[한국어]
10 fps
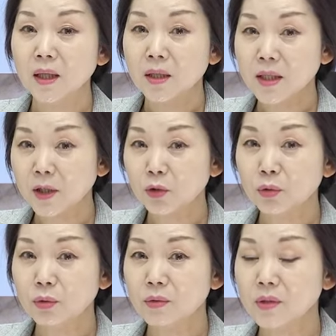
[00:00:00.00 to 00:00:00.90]

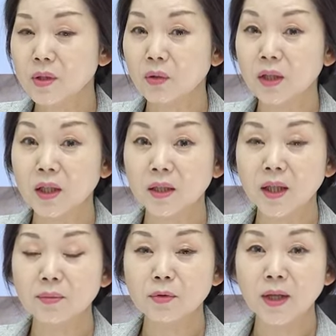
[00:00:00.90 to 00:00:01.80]
세균성이기
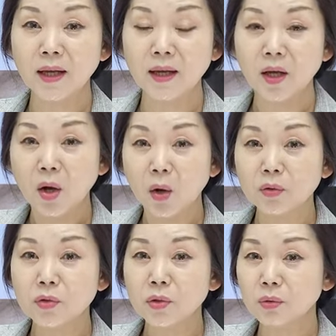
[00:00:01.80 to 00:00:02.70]
때문에
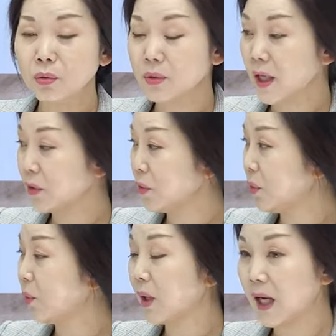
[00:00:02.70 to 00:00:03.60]
어느 정도 살균
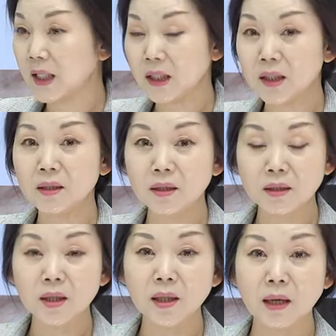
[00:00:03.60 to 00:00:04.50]
효과가 있는
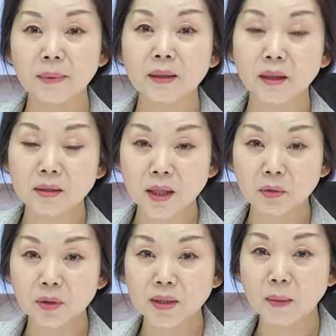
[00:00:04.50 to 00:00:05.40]
티트리 라벤더를
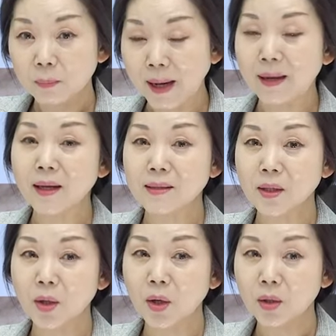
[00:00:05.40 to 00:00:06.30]
사용해서
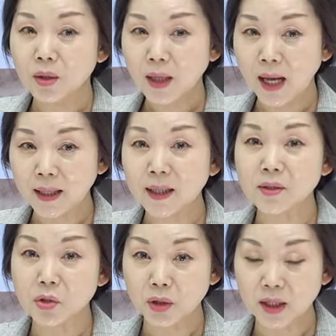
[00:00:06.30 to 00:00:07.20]
발라서
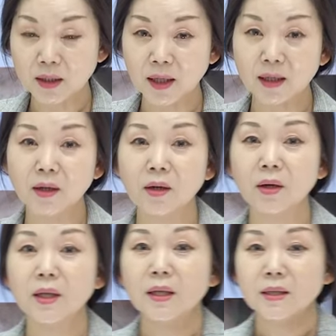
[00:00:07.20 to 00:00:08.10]
가라앉혀야
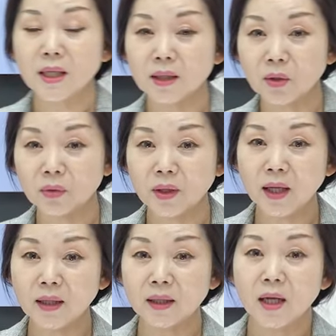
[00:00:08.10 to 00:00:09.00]
돼요. 자,
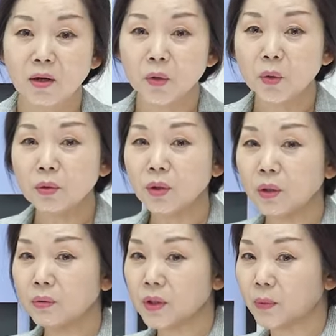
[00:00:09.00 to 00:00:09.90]
그런데 이런
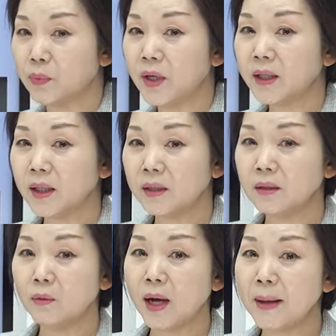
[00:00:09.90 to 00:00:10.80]
경우 있어요.
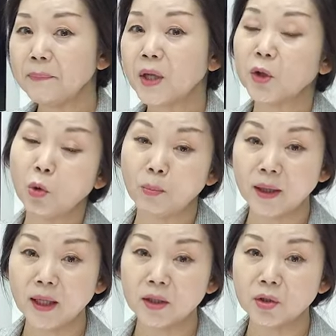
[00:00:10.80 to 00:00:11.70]
블랙헤드와 함께
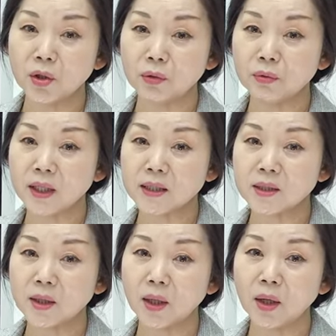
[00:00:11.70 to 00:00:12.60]
동반하는 경우가
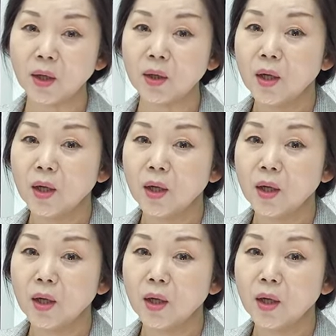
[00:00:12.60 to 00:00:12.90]
있어요.